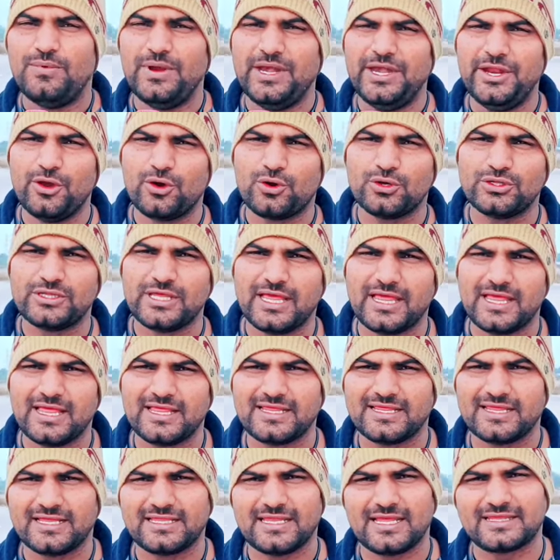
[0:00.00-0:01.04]
वीडियो को
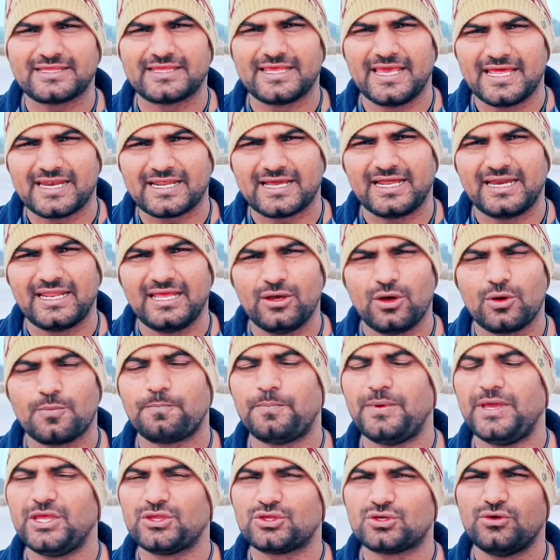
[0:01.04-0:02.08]
ज़्यादा से ज़्यादा शेयर करें और
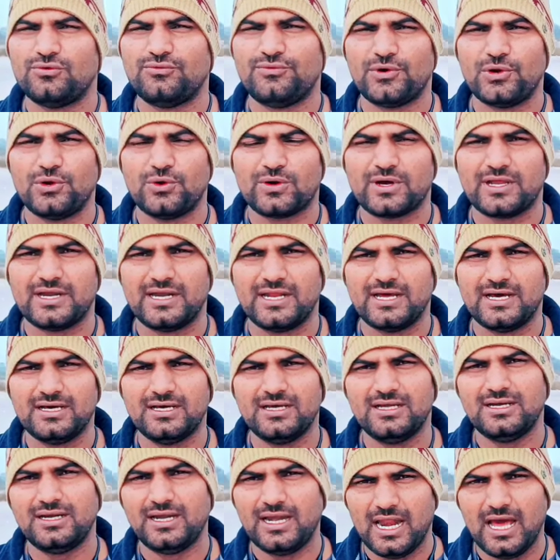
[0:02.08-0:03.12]
पेज को फॉलो
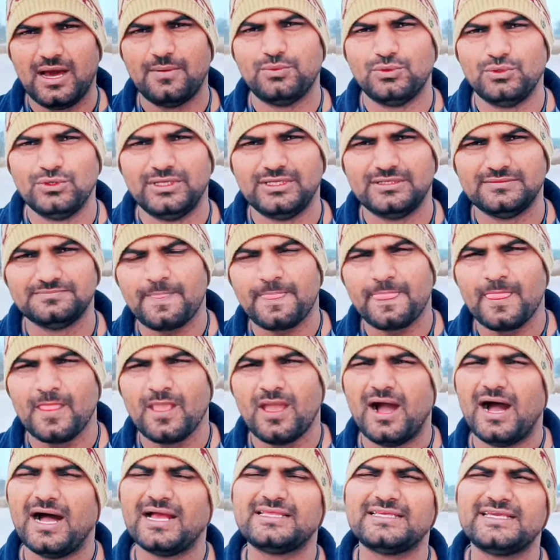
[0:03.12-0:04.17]
करना ना भूलें
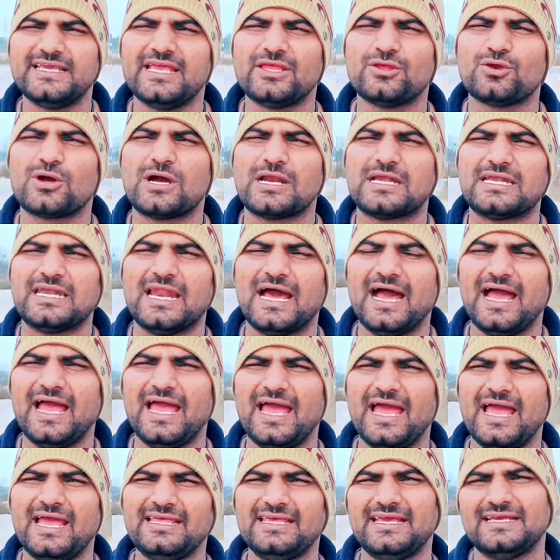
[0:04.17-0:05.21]
आज की ये जो घटना
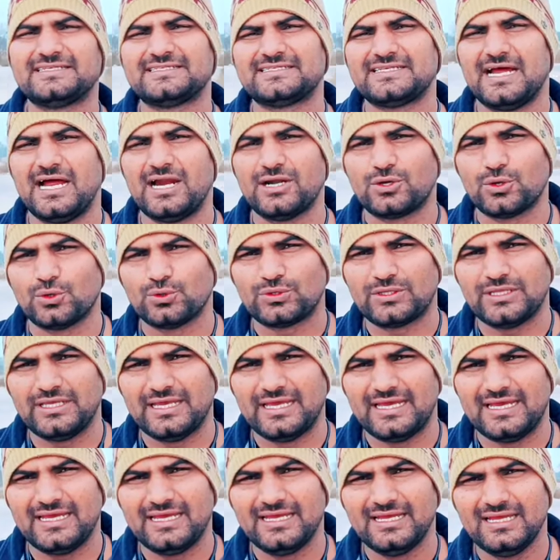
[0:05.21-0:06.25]
है ये स्टार्ट
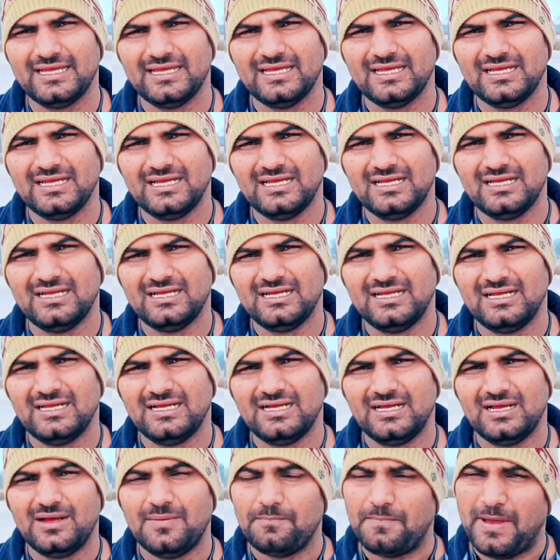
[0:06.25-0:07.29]
होती है
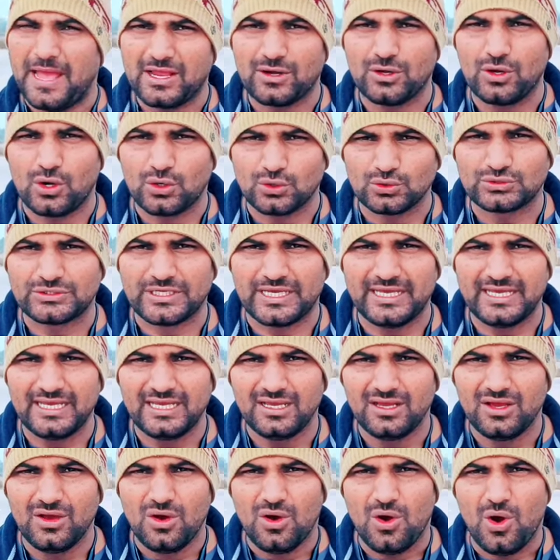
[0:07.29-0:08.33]
बेंगलुरु से
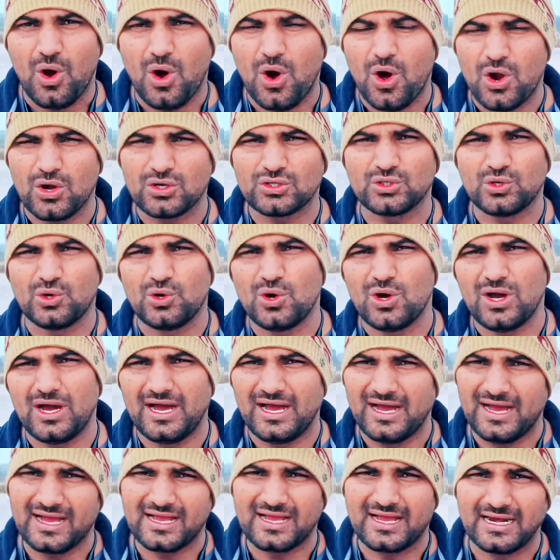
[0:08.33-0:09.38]
और जो
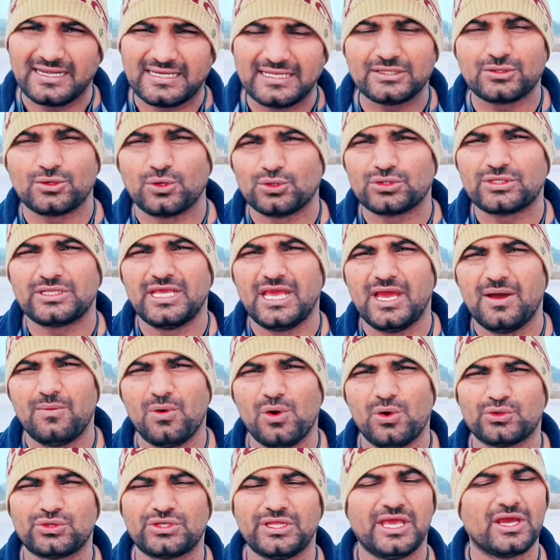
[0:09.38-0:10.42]
घटित होती है
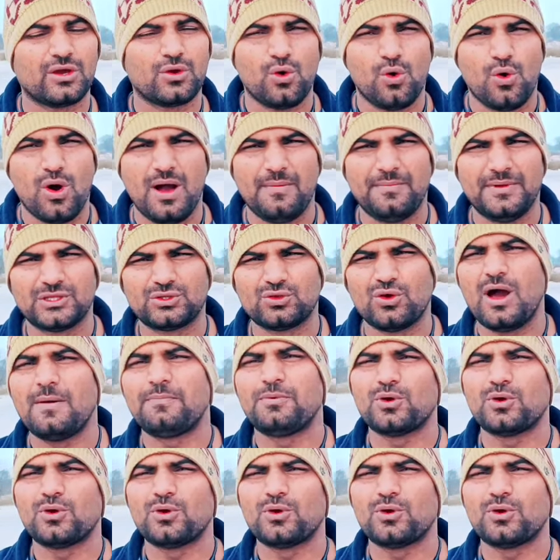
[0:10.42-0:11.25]
वो होती है गोवा में तो